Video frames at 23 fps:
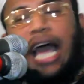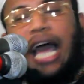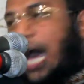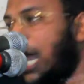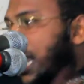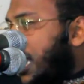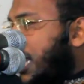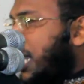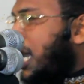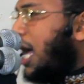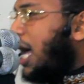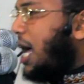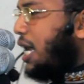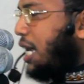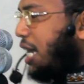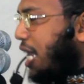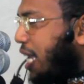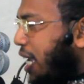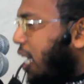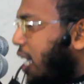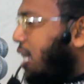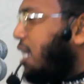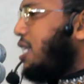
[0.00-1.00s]
আল্লাহ
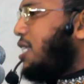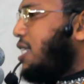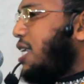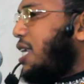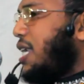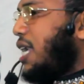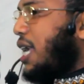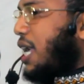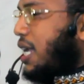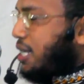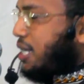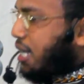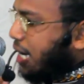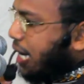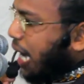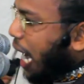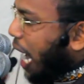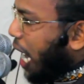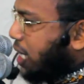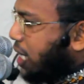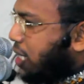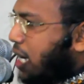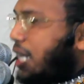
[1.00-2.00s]
লিখে দিছে যে
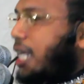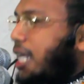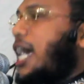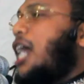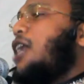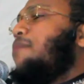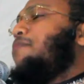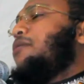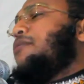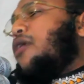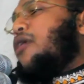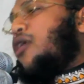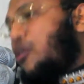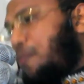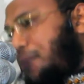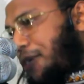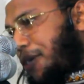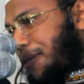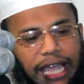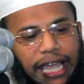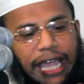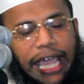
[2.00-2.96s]
কার সাথে কার বিবাহ হবে